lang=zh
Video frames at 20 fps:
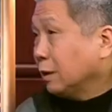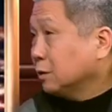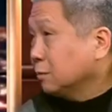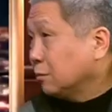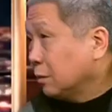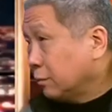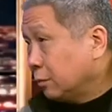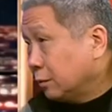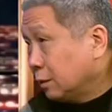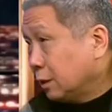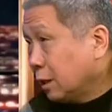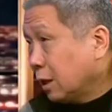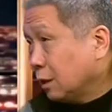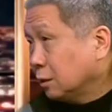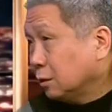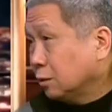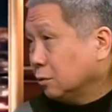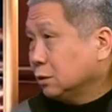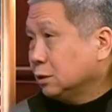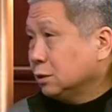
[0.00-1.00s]
什么不一样
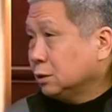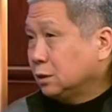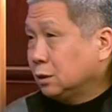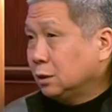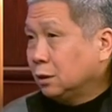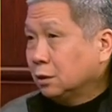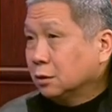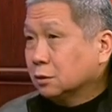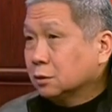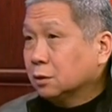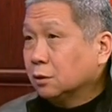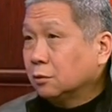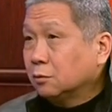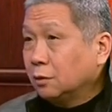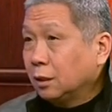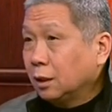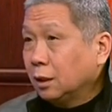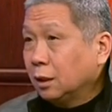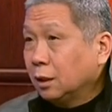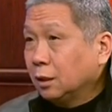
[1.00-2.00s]
的，尤其今天的社
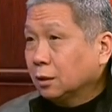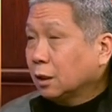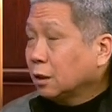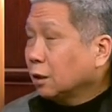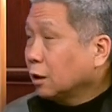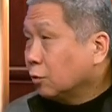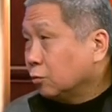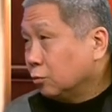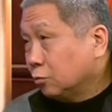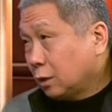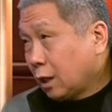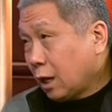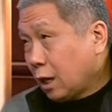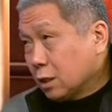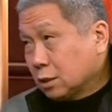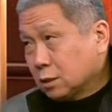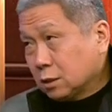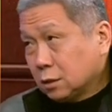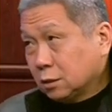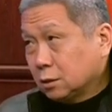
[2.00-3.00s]
会，但在古代
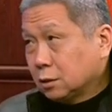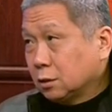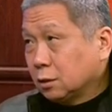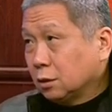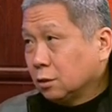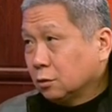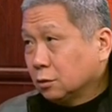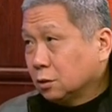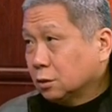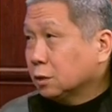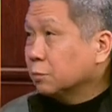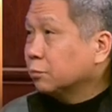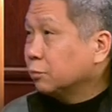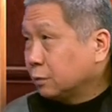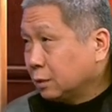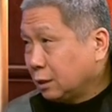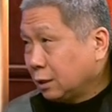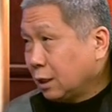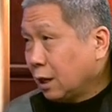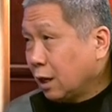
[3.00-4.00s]
是是有是
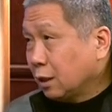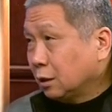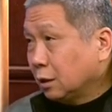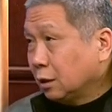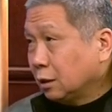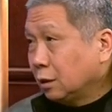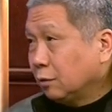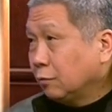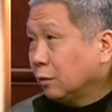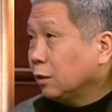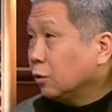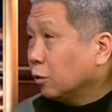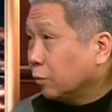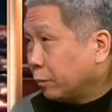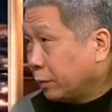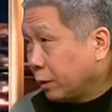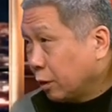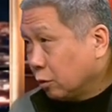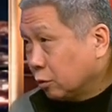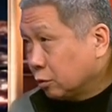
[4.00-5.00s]
不一样的，因为有
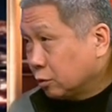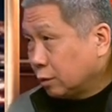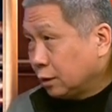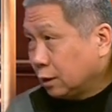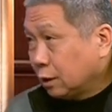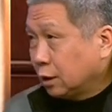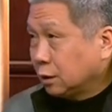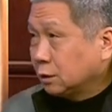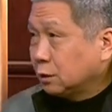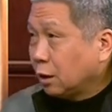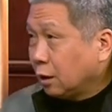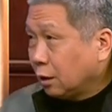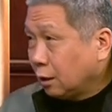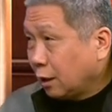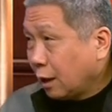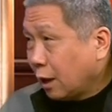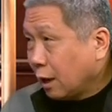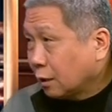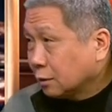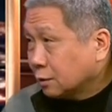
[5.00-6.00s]
标准的叫“
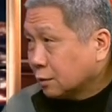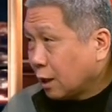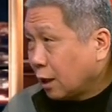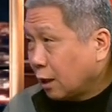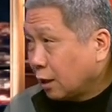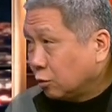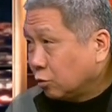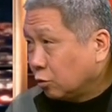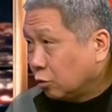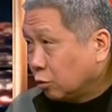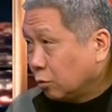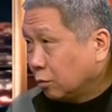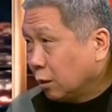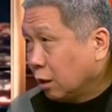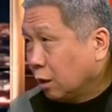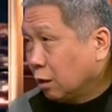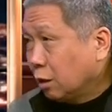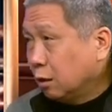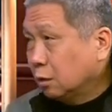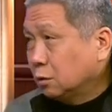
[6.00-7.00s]
郎才女
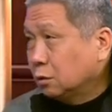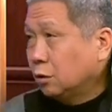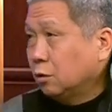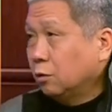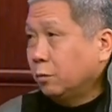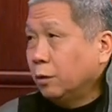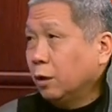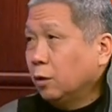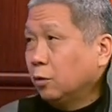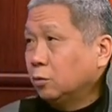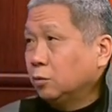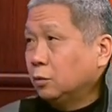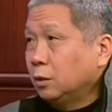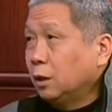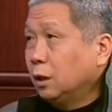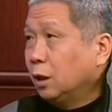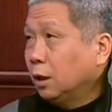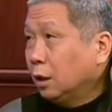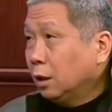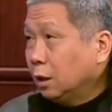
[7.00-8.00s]
貌”，这有标准，
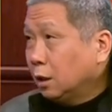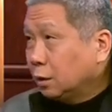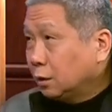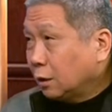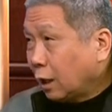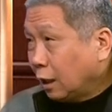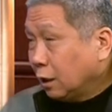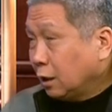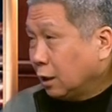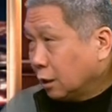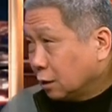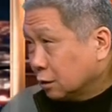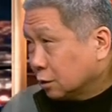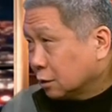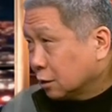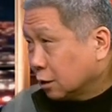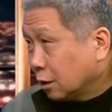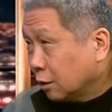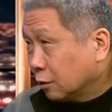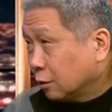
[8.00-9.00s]
男人
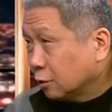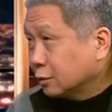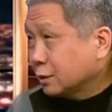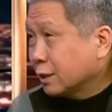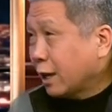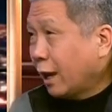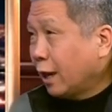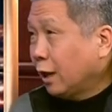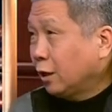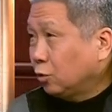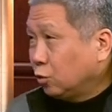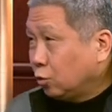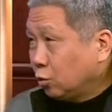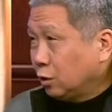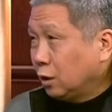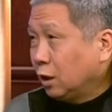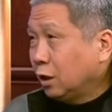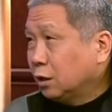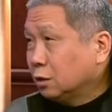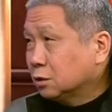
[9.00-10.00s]
是要有才，
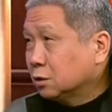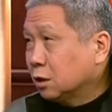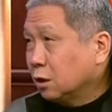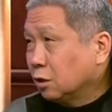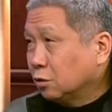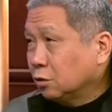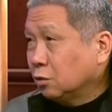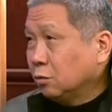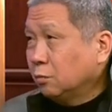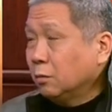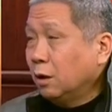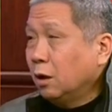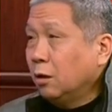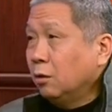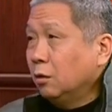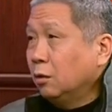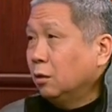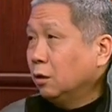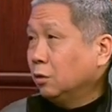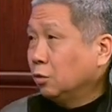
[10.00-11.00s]
女人是要有貌，
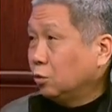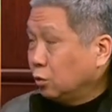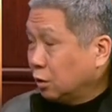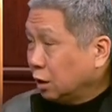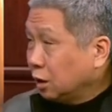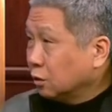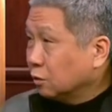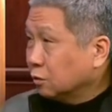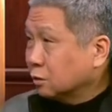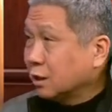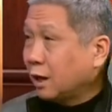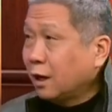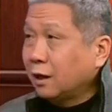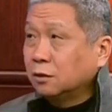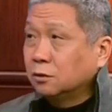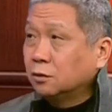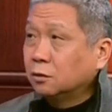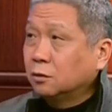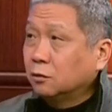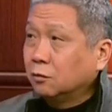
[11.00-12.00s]
女人有才就有